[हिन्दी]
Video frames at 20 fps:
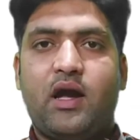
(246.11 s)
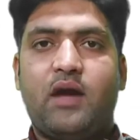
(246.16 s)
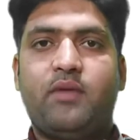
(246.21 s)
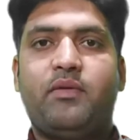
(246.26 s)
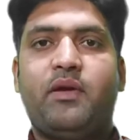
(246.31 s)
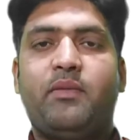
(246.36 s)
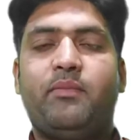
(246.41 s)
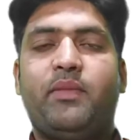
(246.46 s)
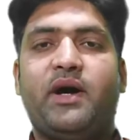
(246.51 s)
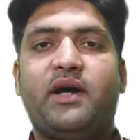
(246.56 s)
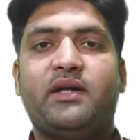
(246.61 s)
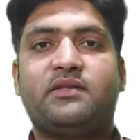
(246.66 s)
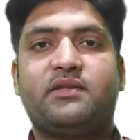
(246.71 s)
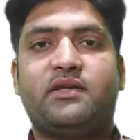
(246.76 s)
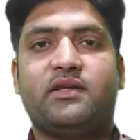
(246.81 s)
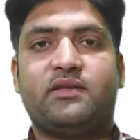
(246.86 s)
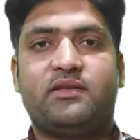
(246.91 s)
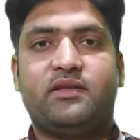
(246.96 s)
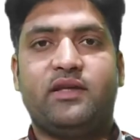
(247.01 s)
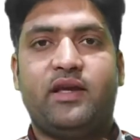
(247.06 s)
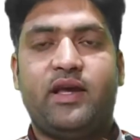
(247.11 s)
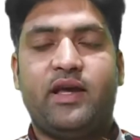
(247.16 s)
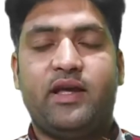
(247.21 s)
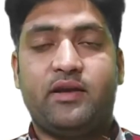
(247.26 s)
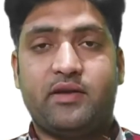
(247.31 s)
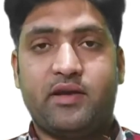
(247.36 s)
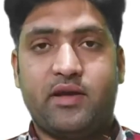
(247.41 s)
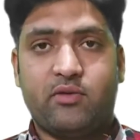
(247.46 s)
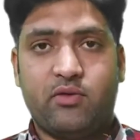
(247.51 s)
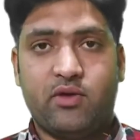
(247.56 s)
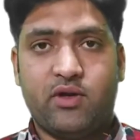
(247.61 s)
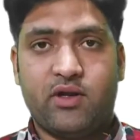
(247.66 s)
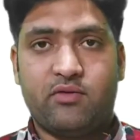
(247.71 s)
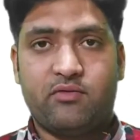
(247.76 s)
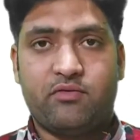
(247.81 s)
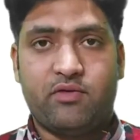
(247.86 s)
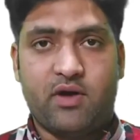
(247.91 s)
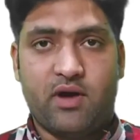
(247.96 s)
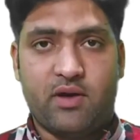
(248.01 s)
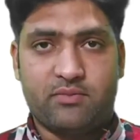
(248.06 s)
अब हम बात करते हैं
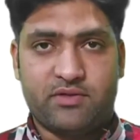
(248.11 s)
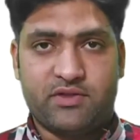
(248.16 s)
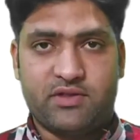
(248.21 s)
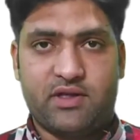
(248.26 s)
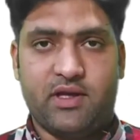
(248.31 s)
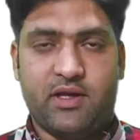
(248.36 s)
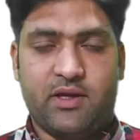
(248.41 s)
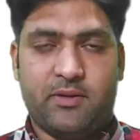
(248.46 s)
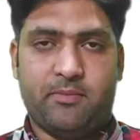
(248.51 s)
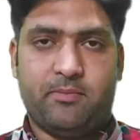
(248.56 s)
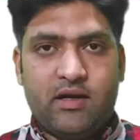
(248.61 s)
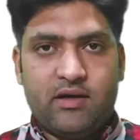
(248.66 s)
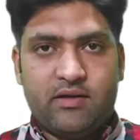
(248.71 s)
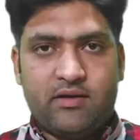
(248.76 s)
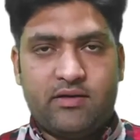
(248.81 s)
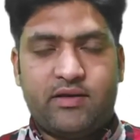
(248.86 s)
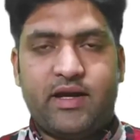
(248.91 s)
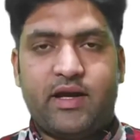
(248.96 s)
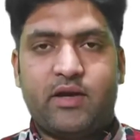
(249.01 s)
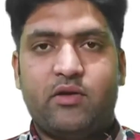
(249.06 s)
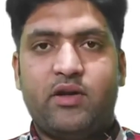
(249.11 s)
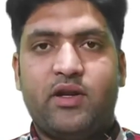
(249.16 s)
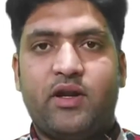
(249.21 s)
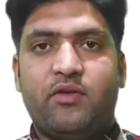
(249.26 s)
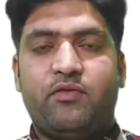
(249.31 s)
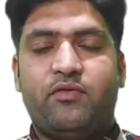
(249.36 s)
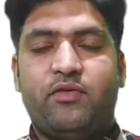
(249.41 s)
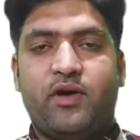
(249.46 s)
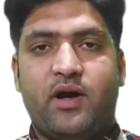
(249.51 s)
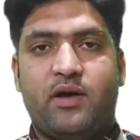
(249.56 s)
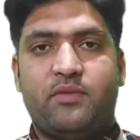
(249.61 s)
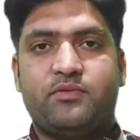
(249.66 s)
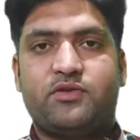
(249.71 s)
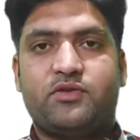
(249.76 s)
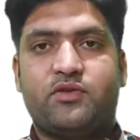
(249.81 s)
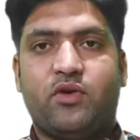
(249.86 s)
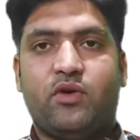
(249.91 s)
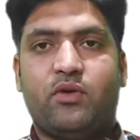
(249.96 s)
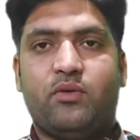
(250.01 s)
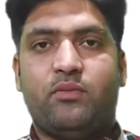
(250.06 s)
रेगुलर फॉर्म्स की रेगुलर फॉर्म्स
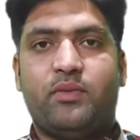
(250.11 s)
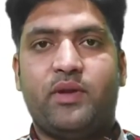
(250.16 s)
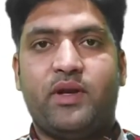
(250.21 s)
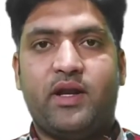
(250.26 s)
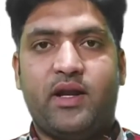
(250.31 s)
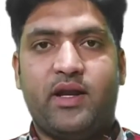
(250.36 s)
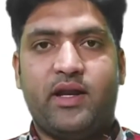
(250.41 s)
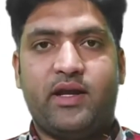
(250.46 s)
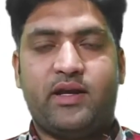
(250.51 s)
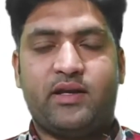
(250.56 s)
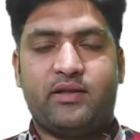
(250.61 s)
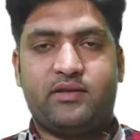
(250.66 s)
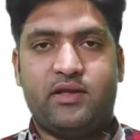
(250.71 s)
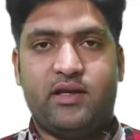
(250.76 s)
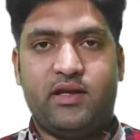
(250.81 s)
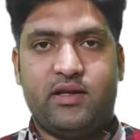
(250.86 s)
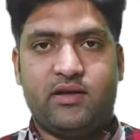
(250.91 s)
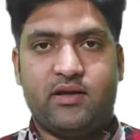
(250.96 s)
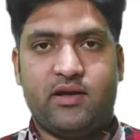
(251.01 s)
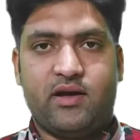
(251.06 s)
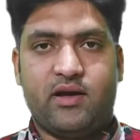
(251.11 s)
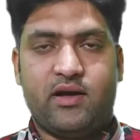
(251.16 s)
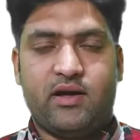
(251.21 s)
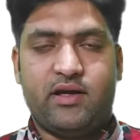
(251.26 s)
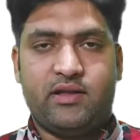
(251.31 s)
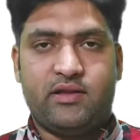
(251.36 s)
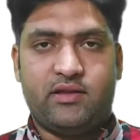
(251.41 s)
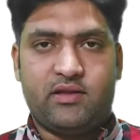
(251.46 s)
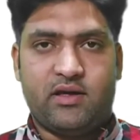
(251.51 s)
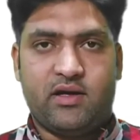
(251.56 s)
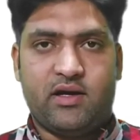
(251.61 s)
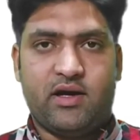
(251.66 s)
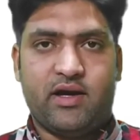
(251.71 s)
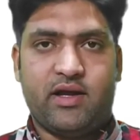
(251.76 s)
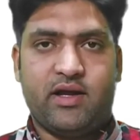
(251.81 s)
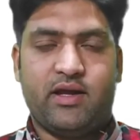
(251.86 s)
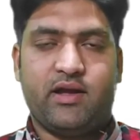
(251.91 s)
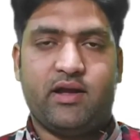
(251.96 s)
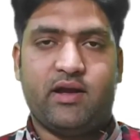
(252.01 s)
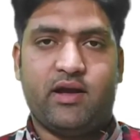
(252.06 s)
को बनाने का तरीका
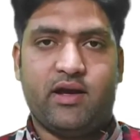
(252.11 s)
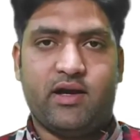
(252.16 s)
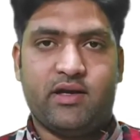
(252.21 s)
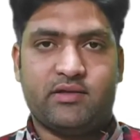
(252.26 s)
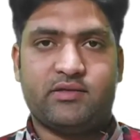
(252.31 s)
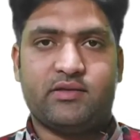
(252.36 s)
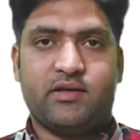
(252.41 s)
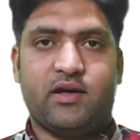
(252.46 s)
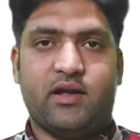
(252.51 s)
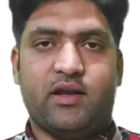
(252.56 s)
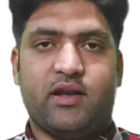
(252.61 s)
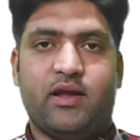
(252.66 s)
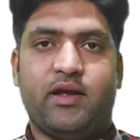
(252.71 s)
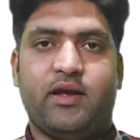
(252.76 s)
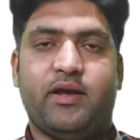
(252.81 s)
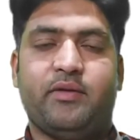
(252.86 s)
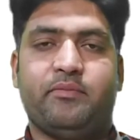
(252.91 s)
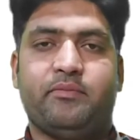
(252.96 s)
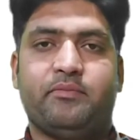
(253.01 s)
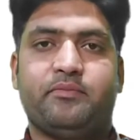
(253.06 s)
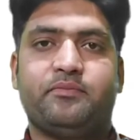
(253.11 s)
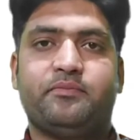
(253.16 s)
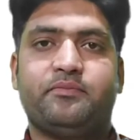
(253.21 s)
इंतहाई आसान है